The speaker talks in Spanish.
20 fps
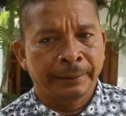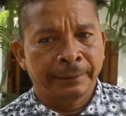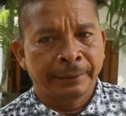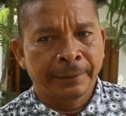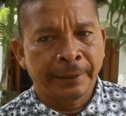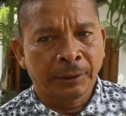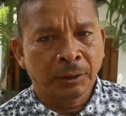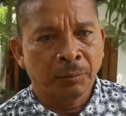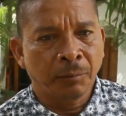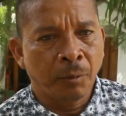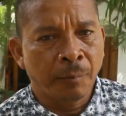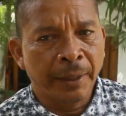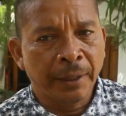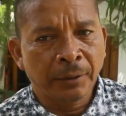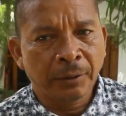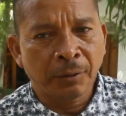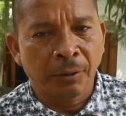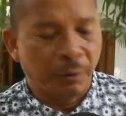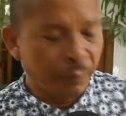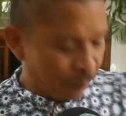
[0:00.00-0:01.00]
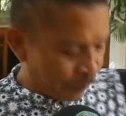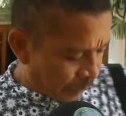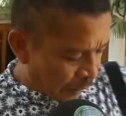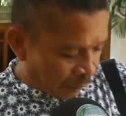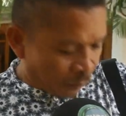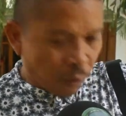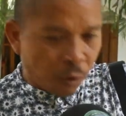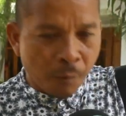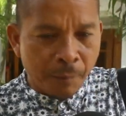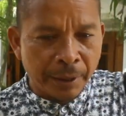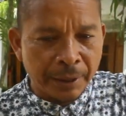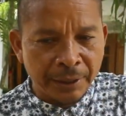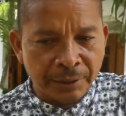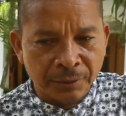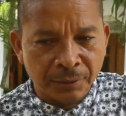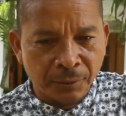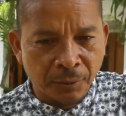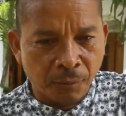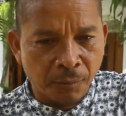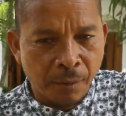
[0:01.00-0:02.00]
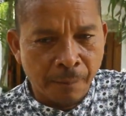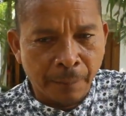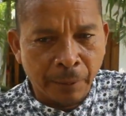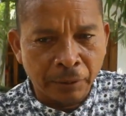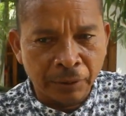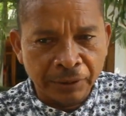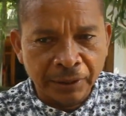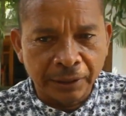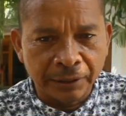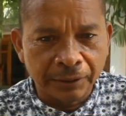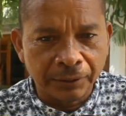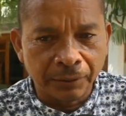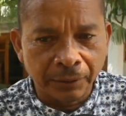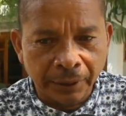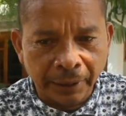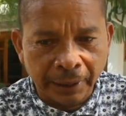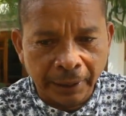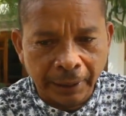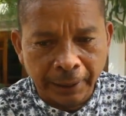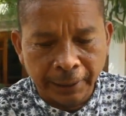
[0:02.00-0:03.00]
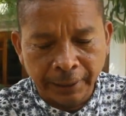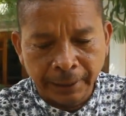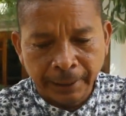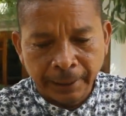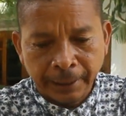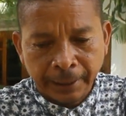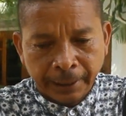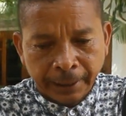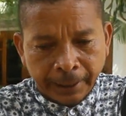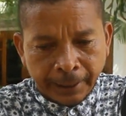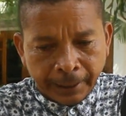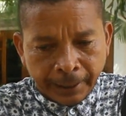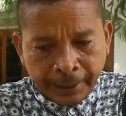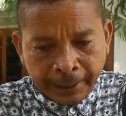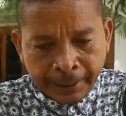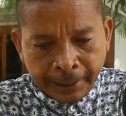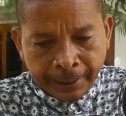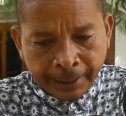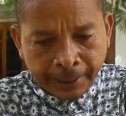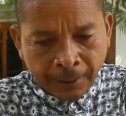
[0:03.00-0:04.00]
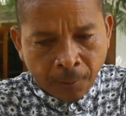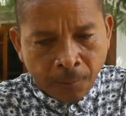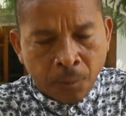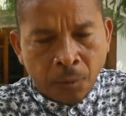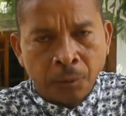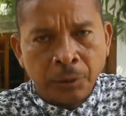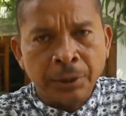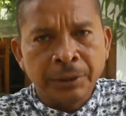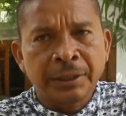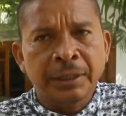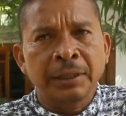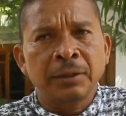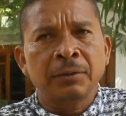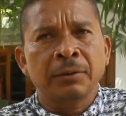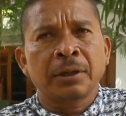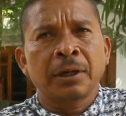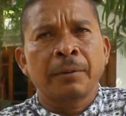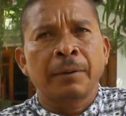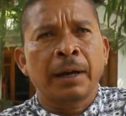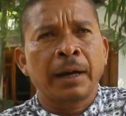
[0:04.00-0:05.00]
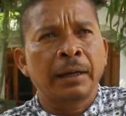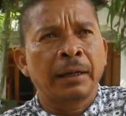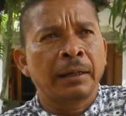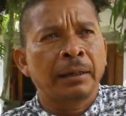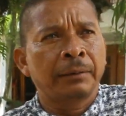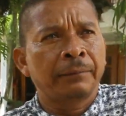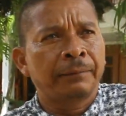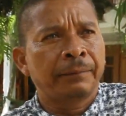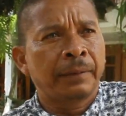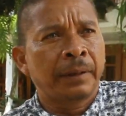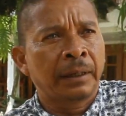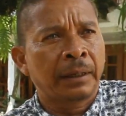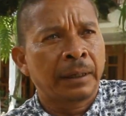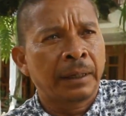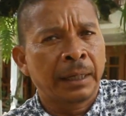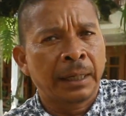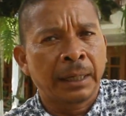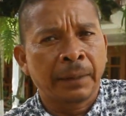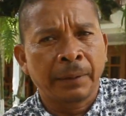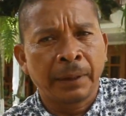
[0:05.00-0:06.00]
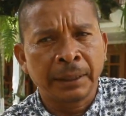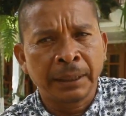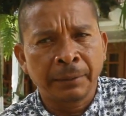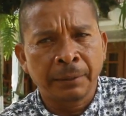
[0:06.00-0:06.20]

ciertos momentos, miren cómo me dice, no como Amparo Isai, sino que eh, como dicen los que van al carnaval de